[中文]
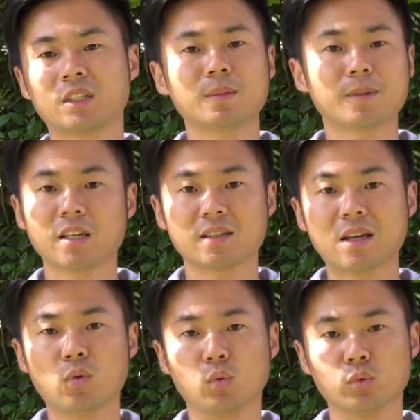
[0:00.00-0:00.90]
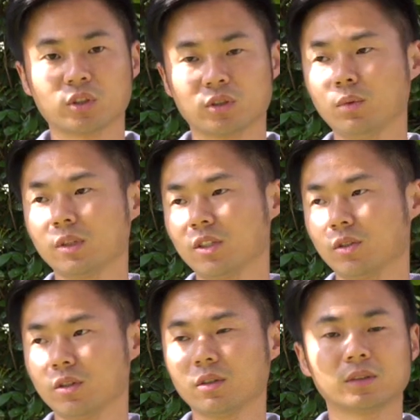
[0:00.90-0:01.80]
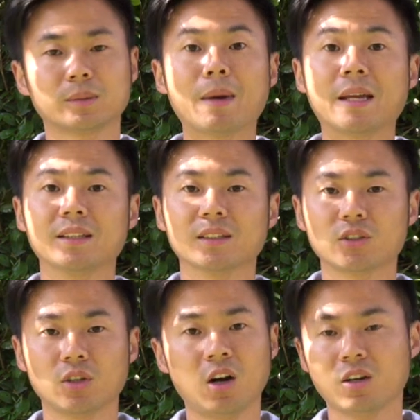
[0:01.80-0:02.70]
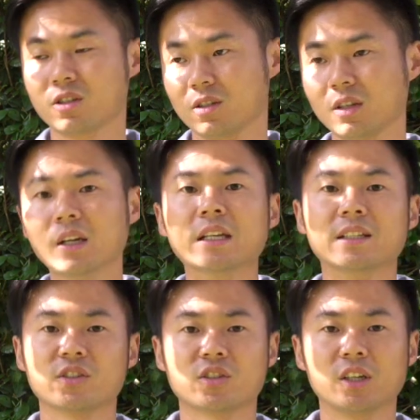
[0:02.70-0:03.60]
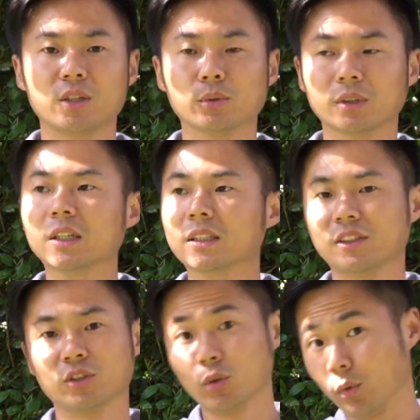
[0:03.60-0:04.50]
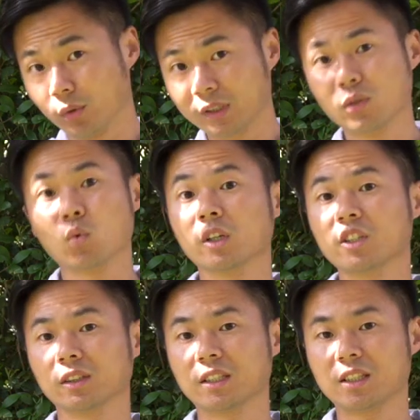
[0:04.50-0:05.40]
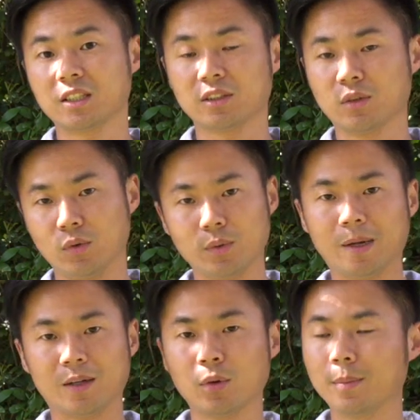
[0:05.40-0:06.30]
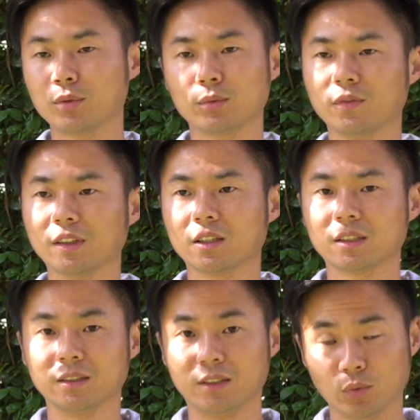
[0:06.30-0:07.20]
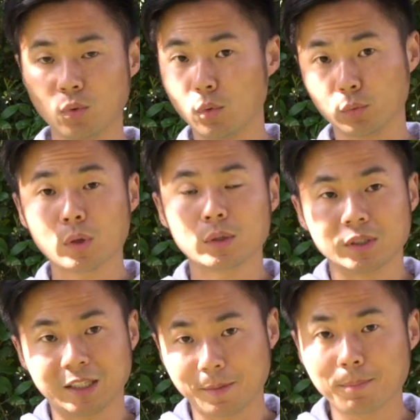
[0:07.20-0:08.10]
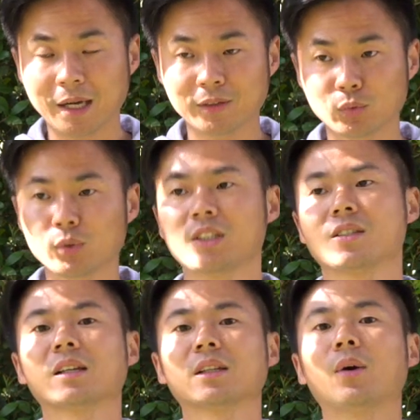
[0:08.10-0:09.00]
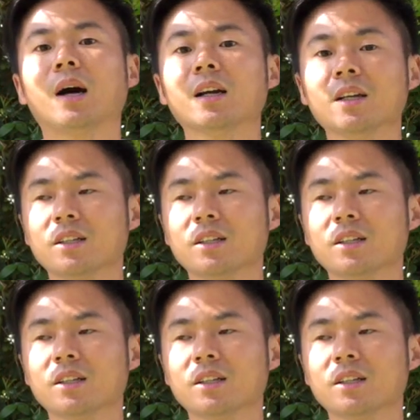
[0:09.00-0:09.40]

基本上也在五十，或者有时候慢一点的时候二十也是可以用的。那有时候我用更广角的一些镜头，我会把快门速度放到更低。如果我愿意连拍多几张的话，